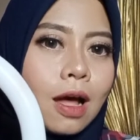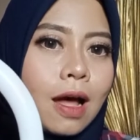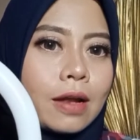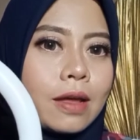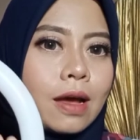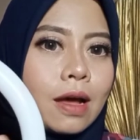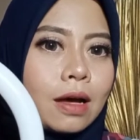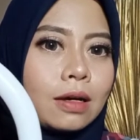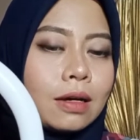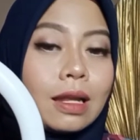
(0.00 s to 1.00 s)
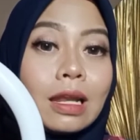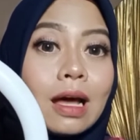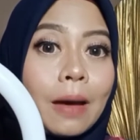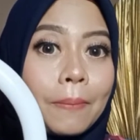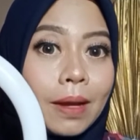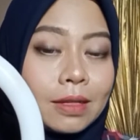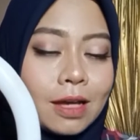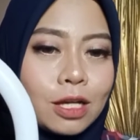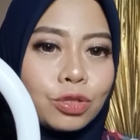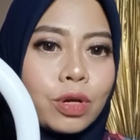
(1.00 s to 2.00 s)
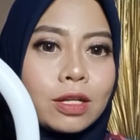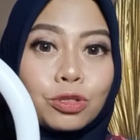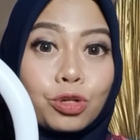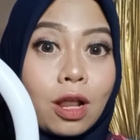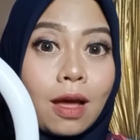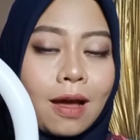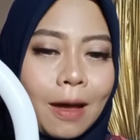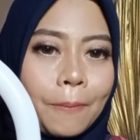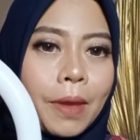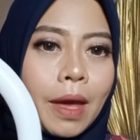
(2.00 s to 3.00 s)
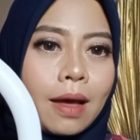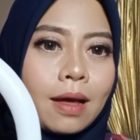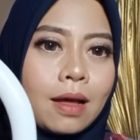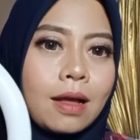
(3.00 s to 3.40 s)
ada uh, kelengkapannya juga ini sudah lengkap ya